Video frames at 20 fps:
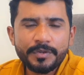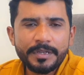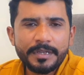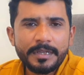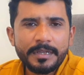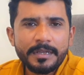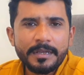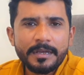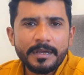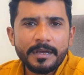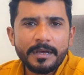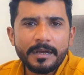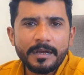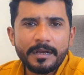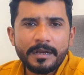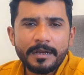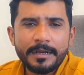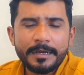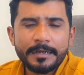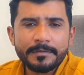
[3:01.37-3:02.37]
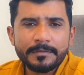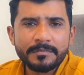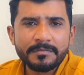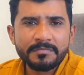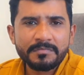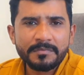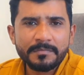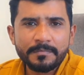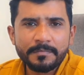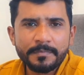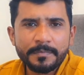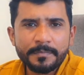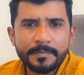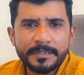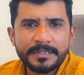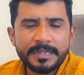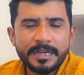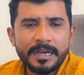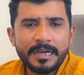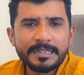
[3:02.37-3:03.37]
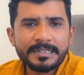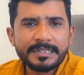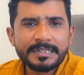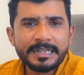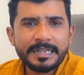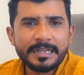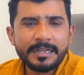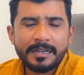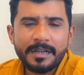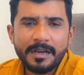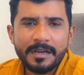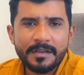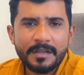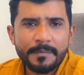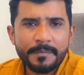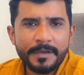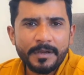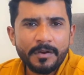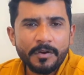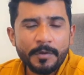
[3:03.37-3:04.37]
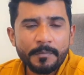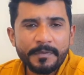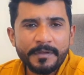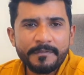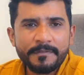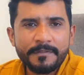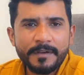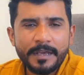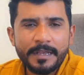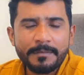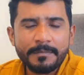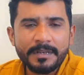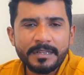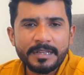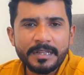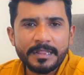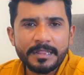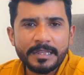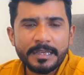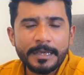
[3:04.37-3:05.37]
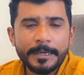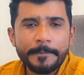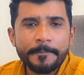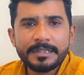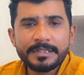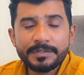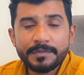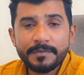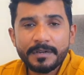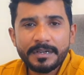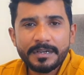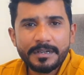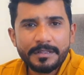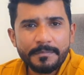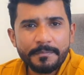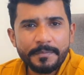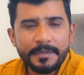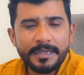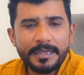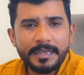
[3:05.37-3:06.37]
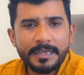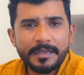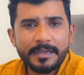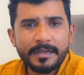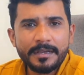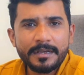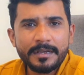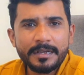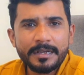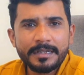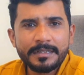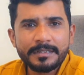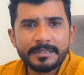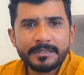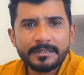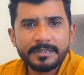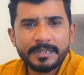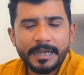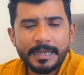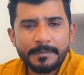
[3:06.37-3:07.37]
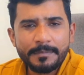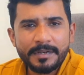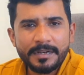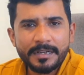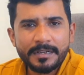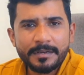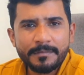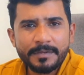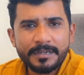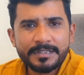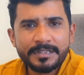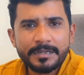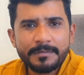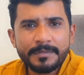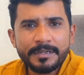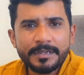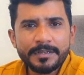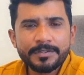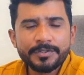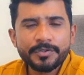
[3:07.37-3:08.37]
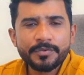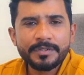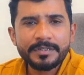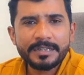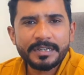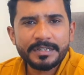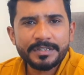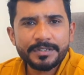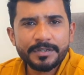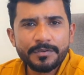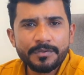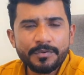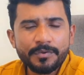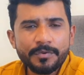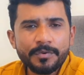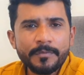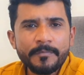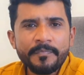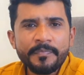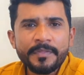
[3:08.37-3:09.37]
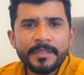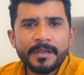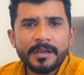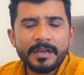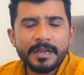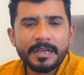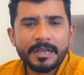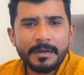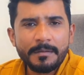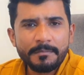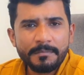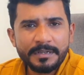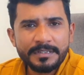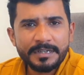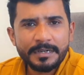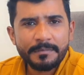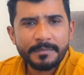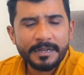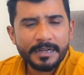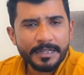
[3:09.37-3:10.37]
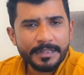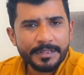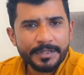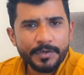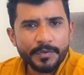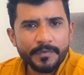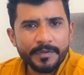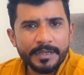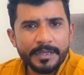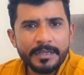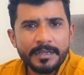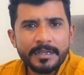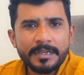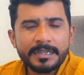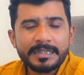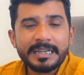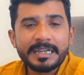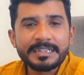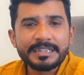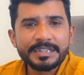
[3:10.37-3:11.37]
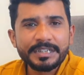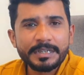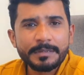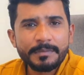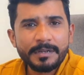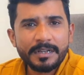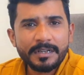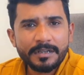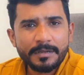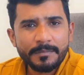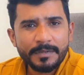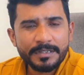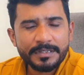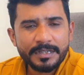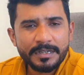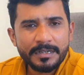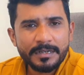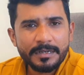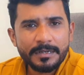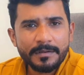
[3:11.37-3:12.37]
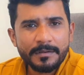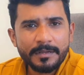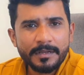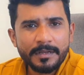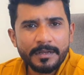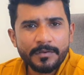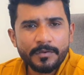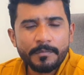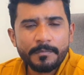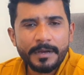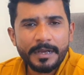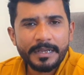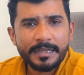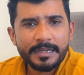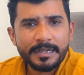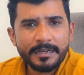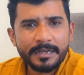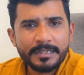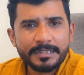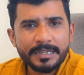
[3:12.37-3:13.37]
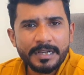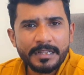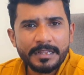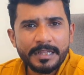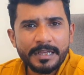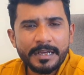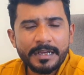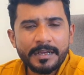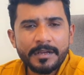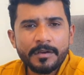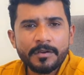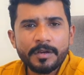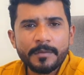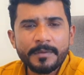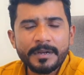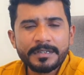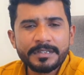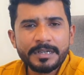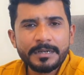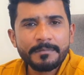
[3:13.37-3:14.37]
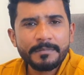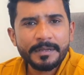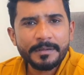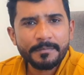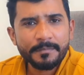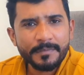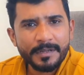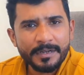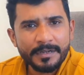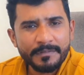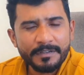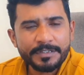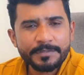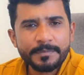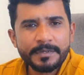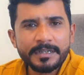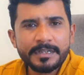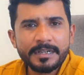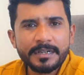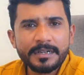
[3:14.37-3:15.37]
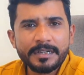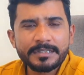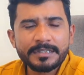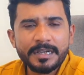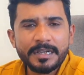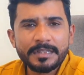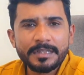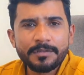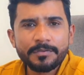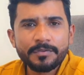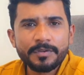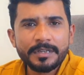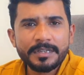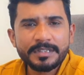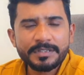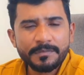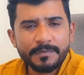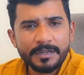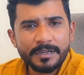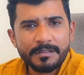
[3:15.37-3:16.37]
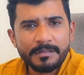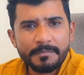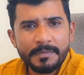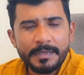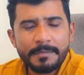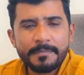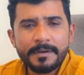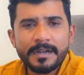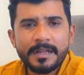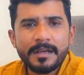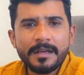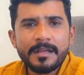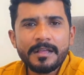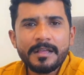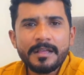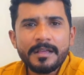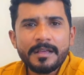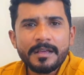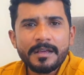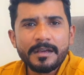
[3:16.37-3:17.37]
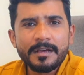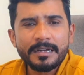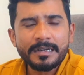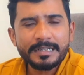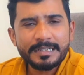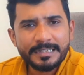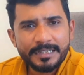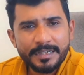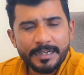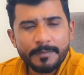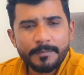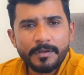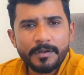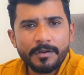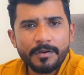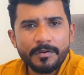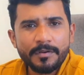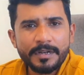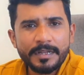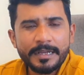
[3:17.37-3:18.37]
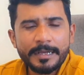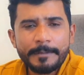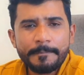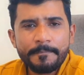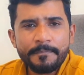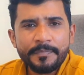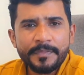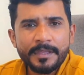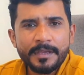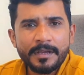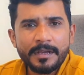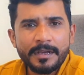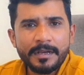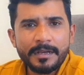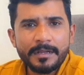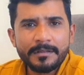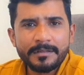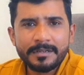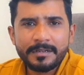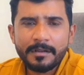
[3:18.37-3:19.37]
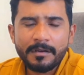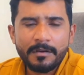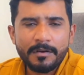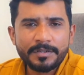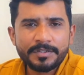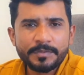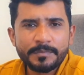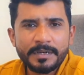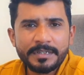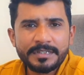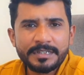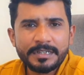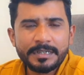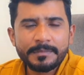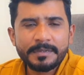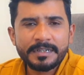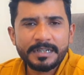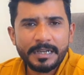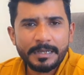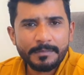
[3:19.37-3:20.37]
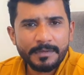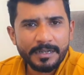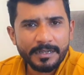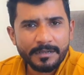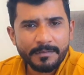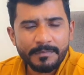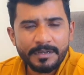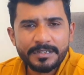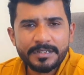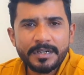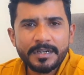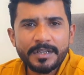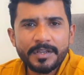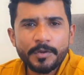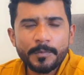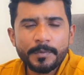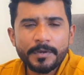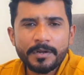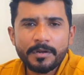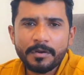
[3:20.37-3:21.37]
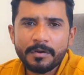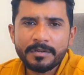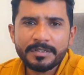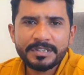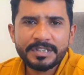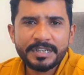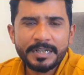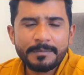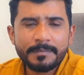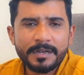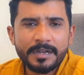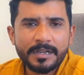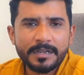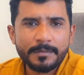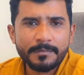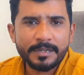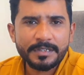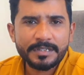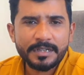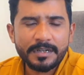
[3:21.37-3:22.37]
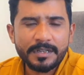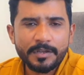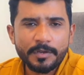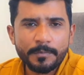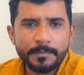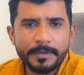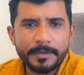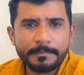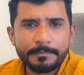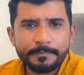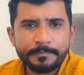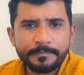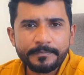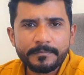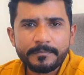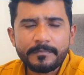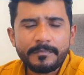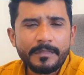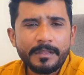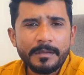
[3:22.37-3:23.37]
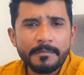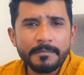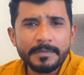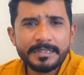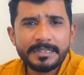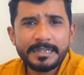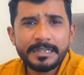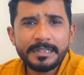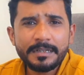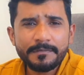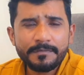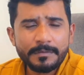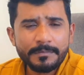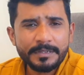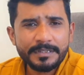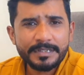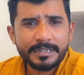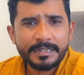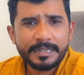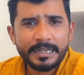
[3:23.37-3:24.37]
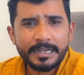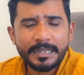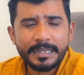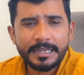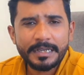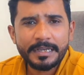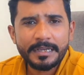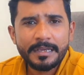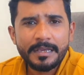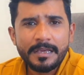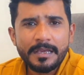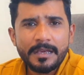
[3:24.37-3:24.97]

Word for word: कोई पचास से लाख रुपए ऑन पे फाइल मिल जाती है इस वक्त भी ढाई मला कमर्शल में कि जो इंटरेस्टेड हो कम बजट में रहते हुए या छः मला कमर्शियल कोई बाई करना चाहते हैं कमर्शियल में इन्वेस्टमेंट करना चाहते हैं तो इस वक्त भी बड़ा रीज़नेबल ऑन है लाहौर स्मार्ट सिटी में ढाई मला कमर्शियल के ऊपर और छः मला कमर्शियल के ऊपर मज़ीद इन्फॉर्मेशन के लिए